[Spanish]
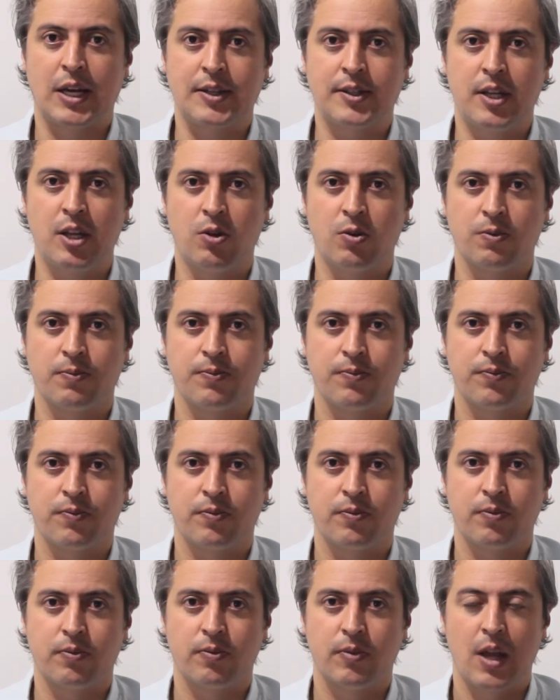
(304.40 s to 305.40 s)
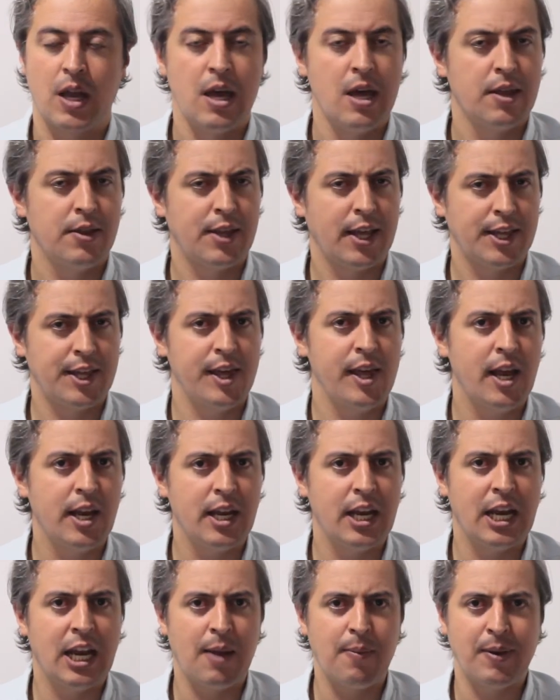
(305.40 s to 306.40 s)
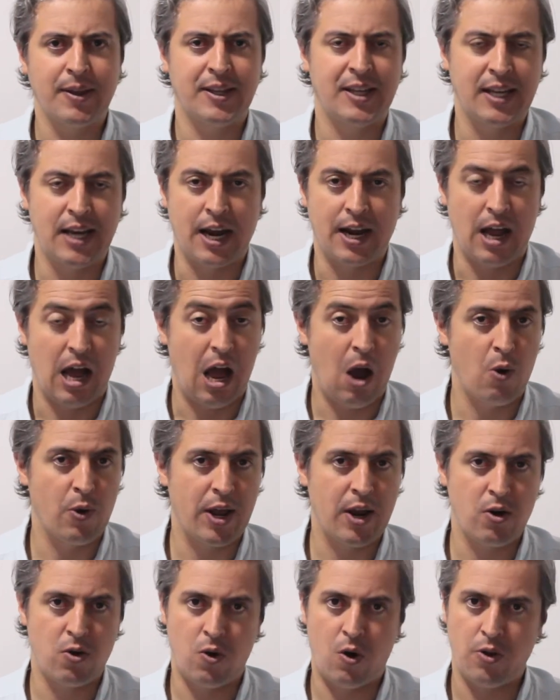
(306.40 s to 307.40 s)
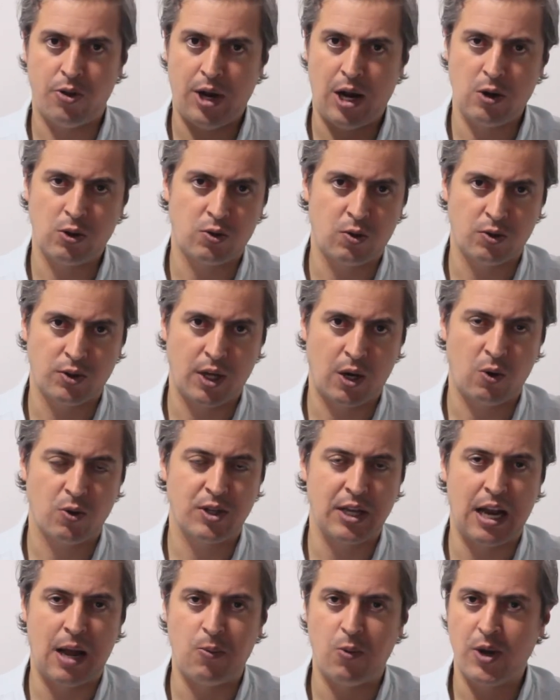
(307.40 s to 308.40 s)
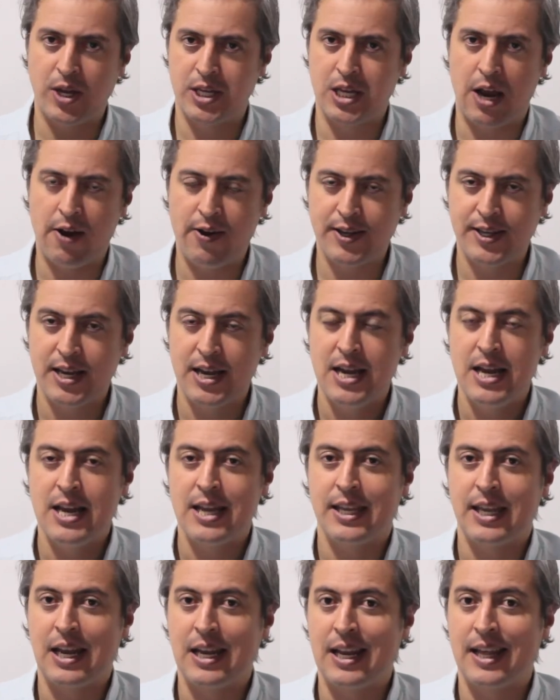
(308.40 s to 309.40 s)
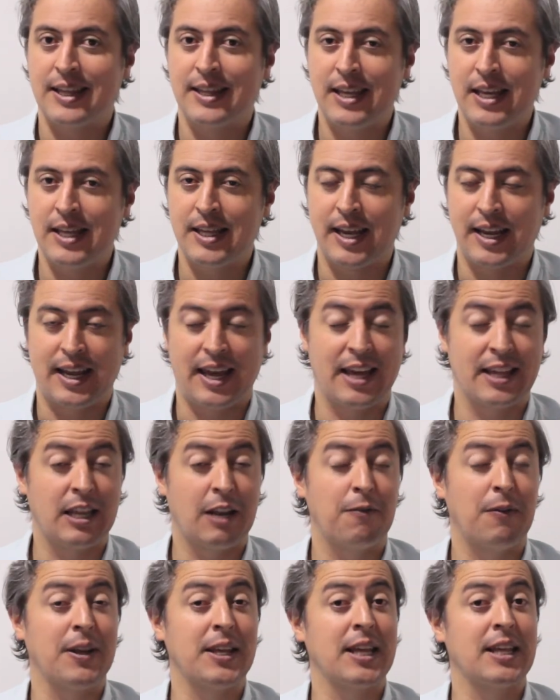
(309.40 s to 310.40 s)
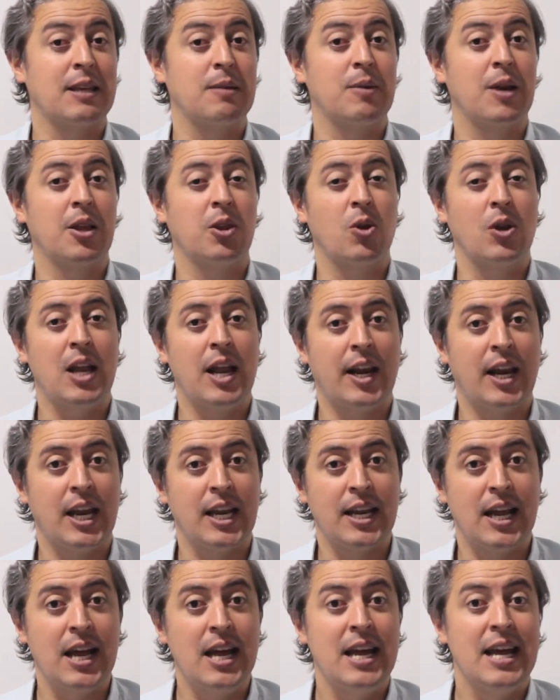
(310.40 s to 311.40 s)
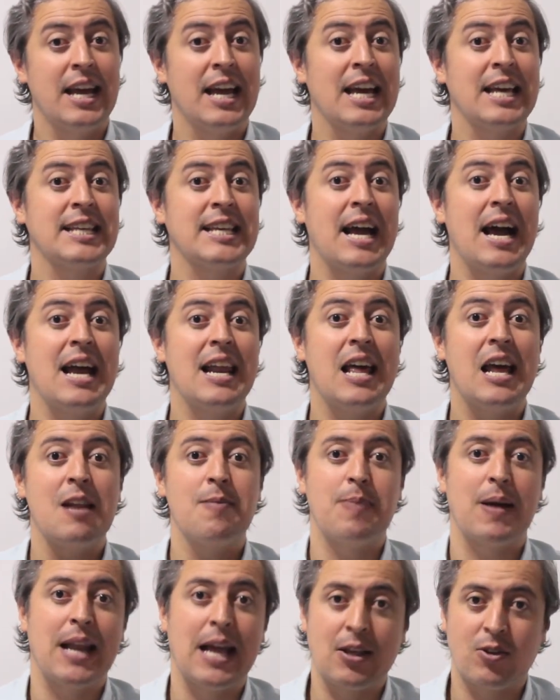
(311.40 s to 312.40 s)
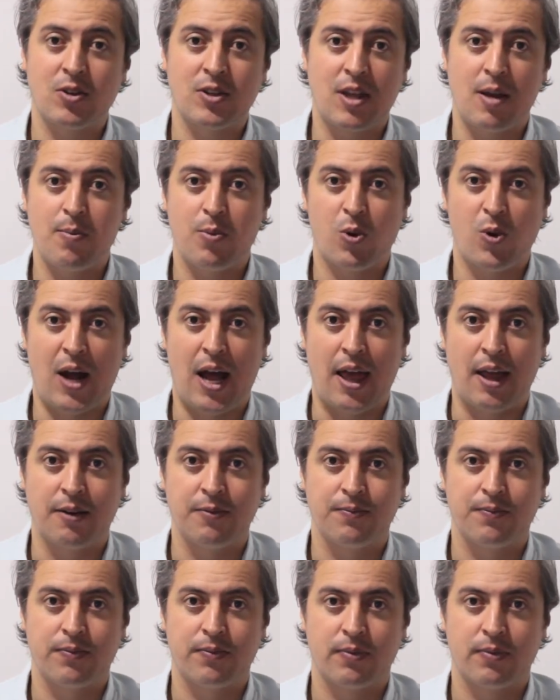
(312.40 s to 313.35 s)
castillo. Deciden ir a investigar, aún en contra de los consejos del amo de llaves, quien les dice que desde el fallecimiento de la reina, esa ala del palacio está embrujada.